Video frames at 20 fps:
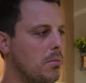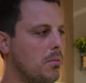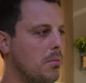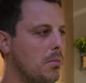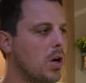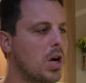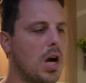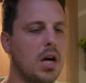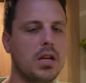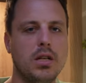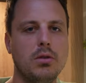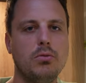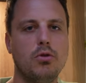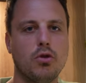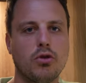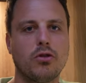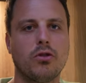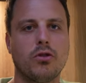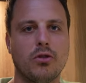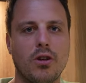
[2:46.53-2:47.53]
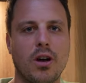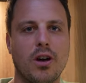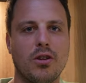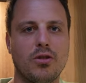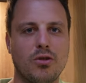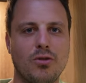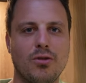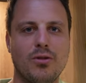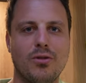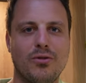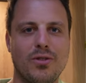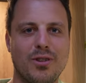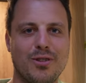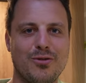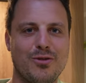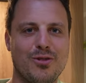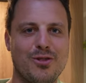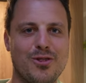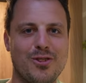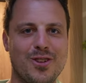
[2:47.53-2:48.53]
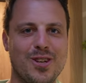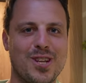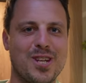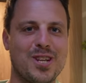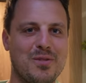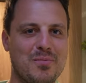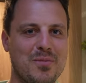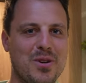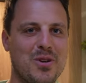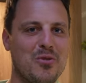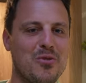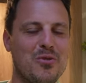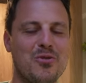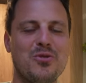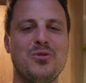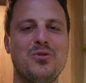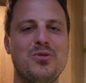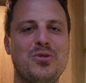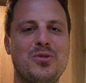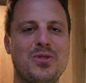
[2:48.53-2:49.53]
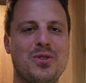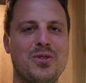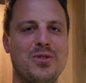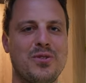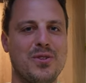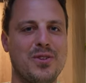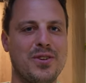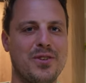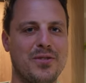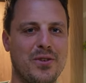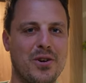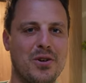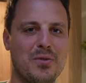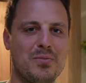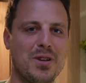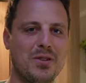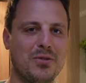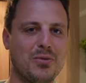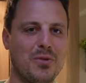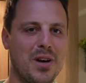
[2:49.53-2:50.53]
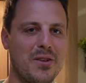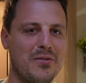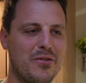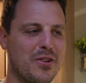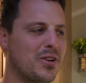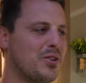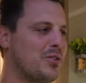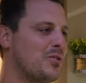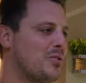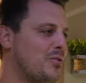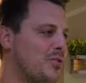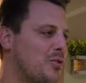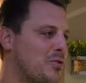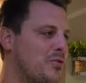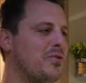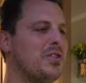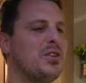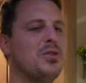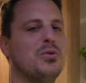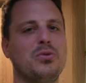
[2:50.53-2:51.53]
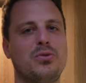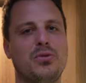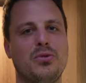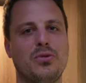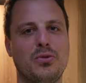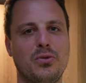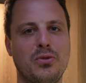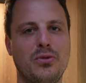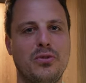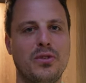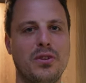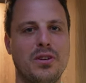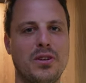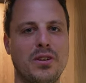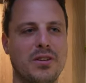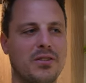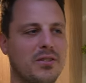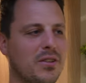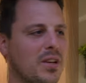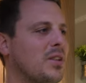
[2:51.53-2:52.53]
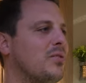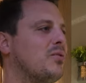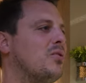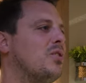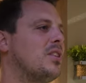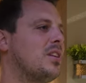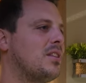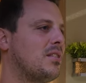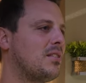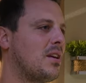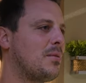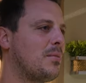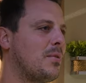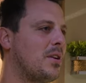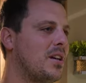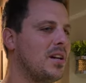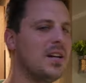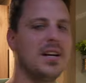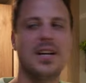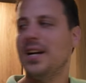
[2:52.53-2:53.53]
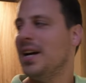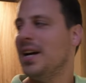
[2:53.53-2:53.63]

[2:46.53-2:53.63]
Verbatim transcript: man kann ihn nutzen. Also wir wollen nicht mehr ohne Router und warum das so einfach ist und warum wir den Router so gut finden, das zeigen wir euch jetzt einmal.